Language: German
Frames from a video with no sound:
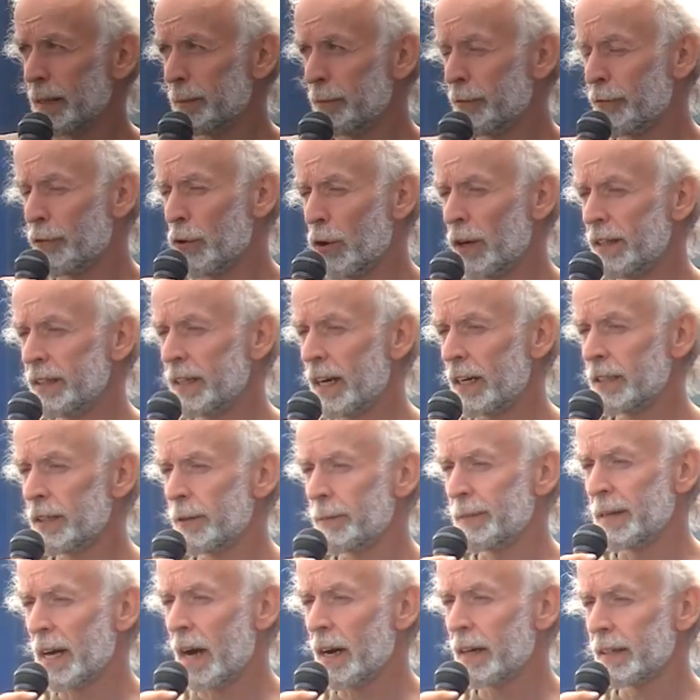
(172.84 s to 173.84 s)
im Vorhinein und
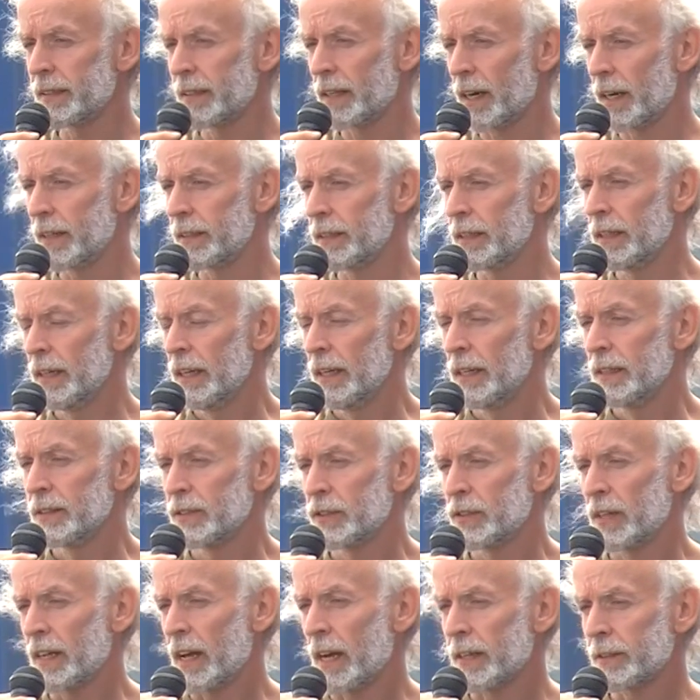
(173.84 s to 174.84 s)
im Nachhinein
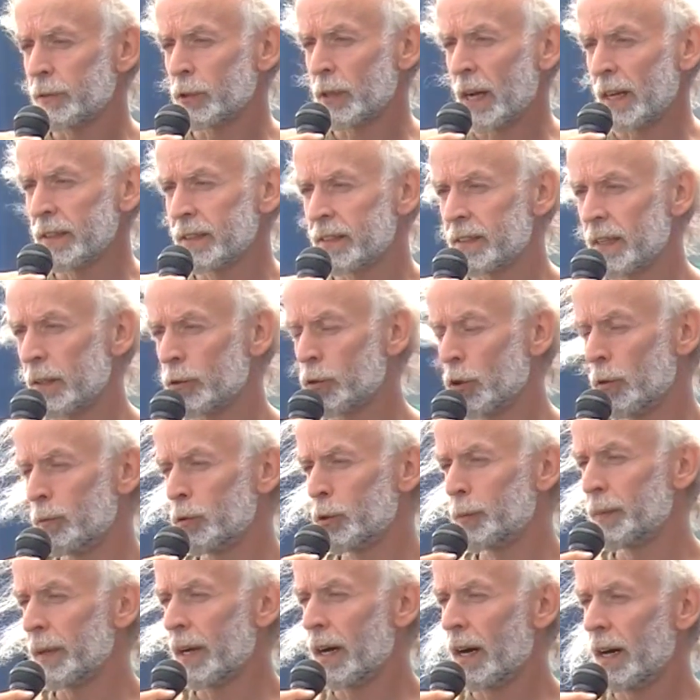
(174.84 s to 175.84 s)
zu der ganzen
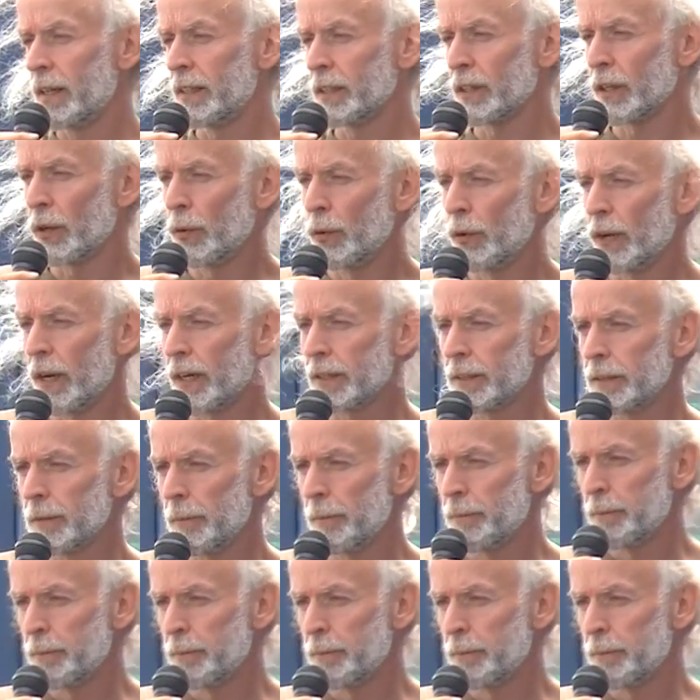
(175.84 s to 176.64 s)
Atomspirale gehören.